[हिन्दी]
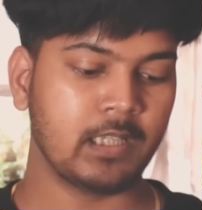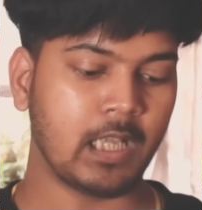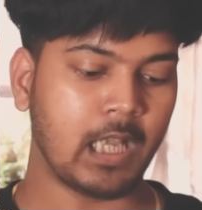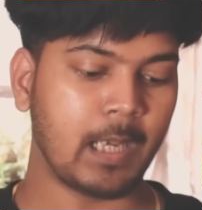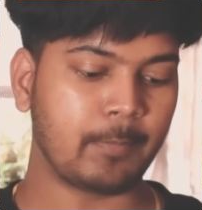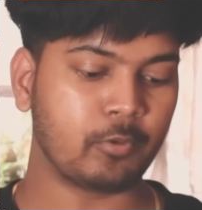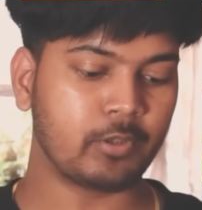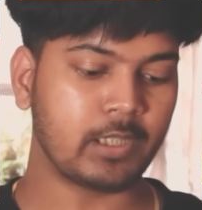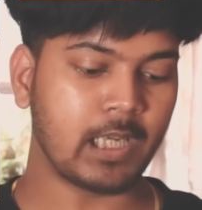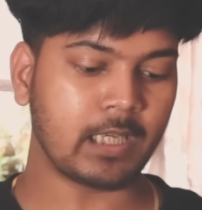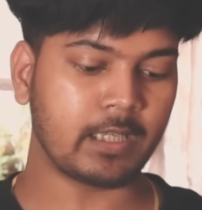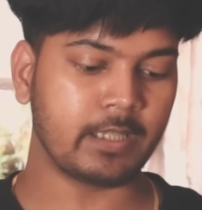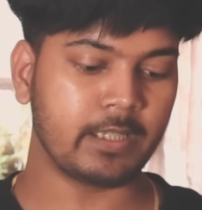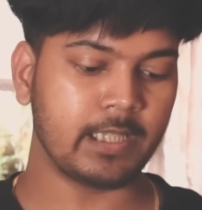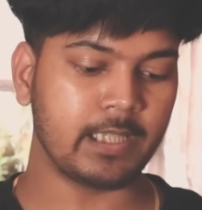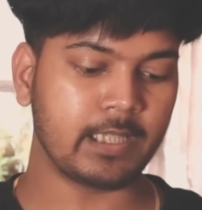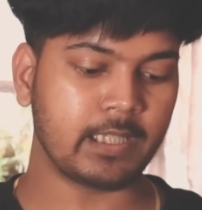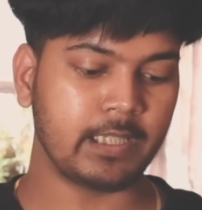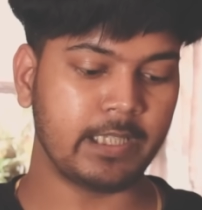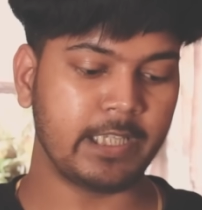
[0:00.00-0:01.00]
आपको क्या करना
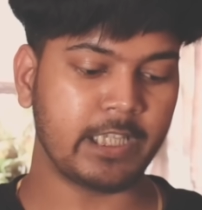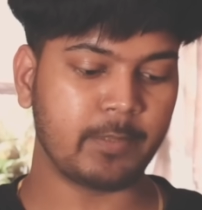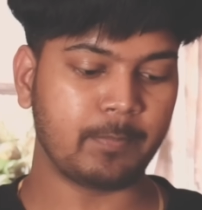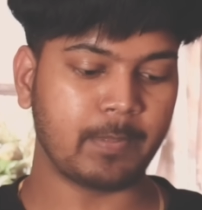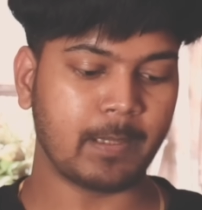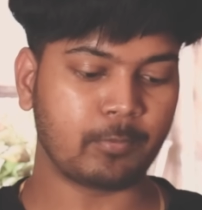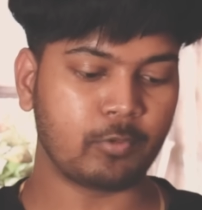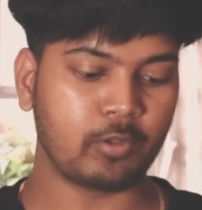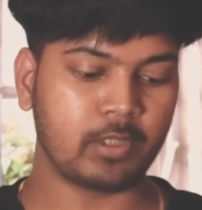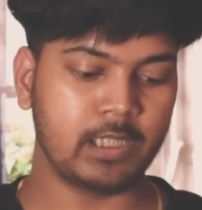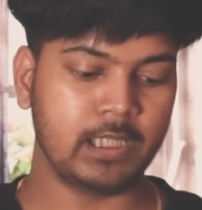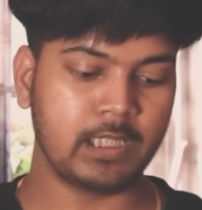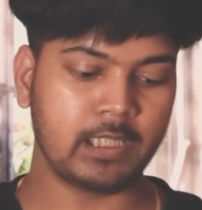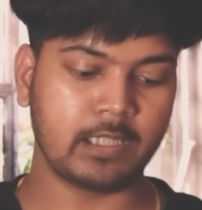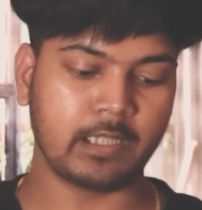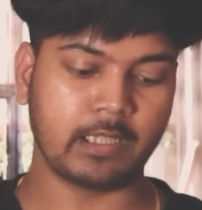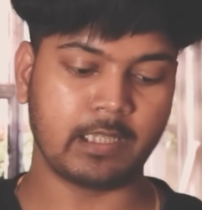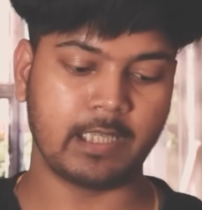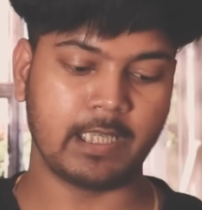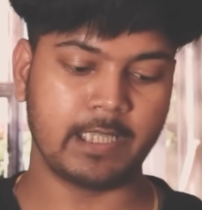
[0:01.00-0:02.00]
है कनेक्ट पर आपको क्लिक
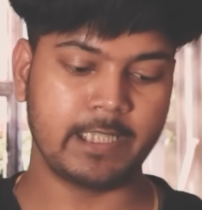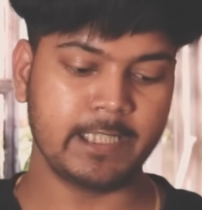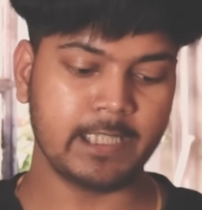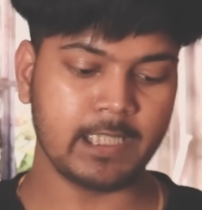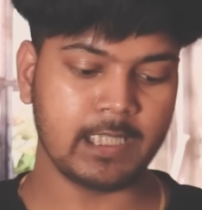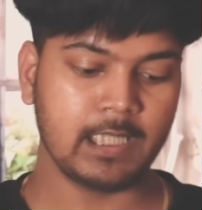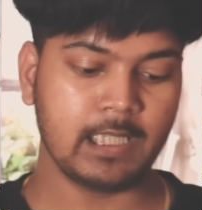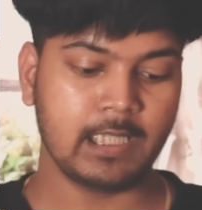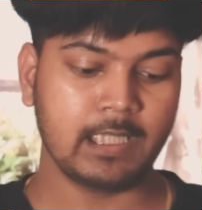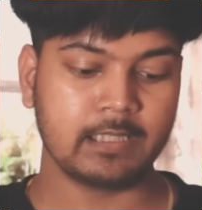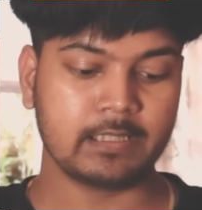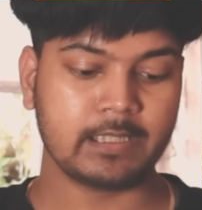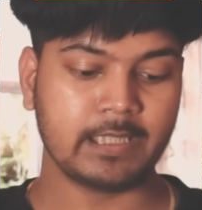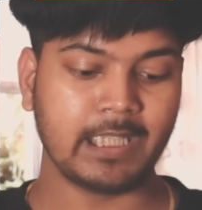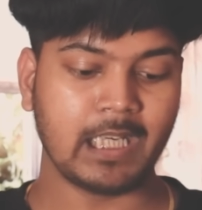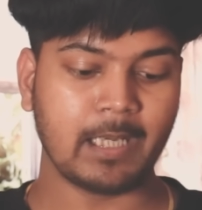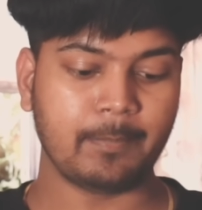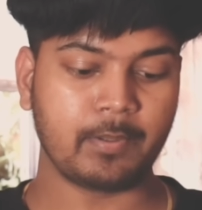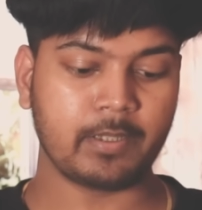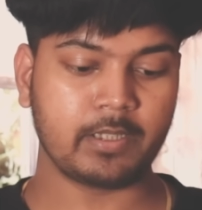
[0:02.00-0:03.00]
करना है ठीक है देन
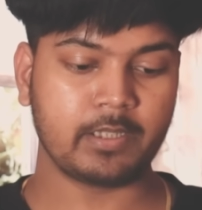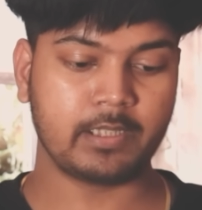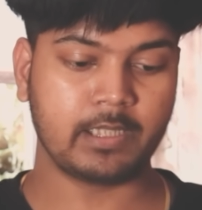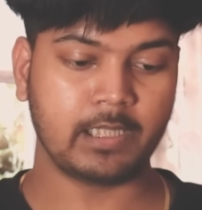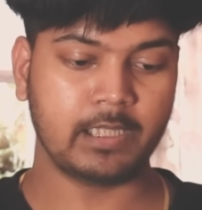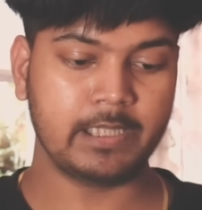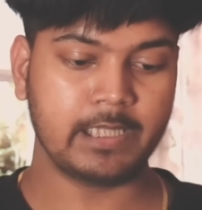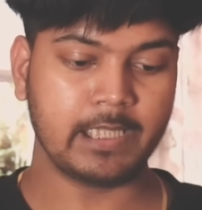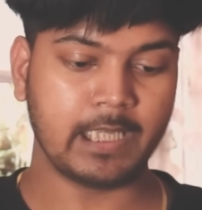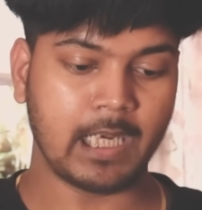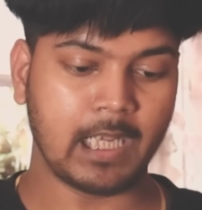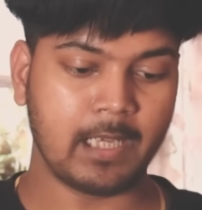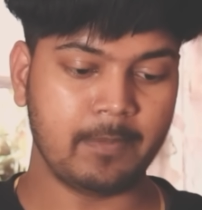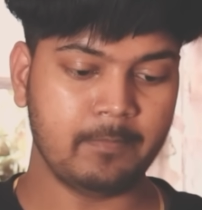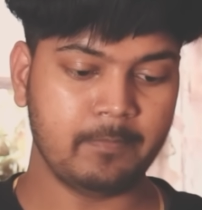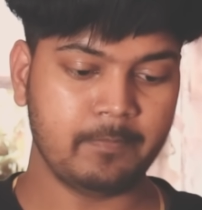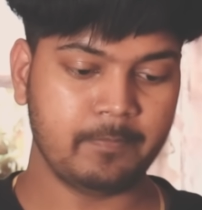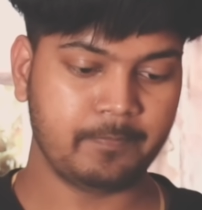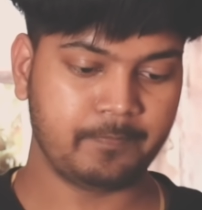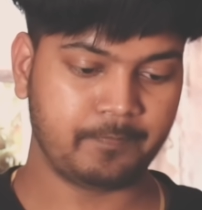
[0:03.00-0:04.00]
यहाँ पर
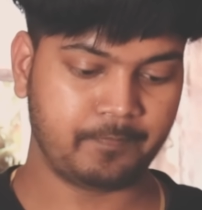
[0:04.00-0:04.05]
टेलीग्राम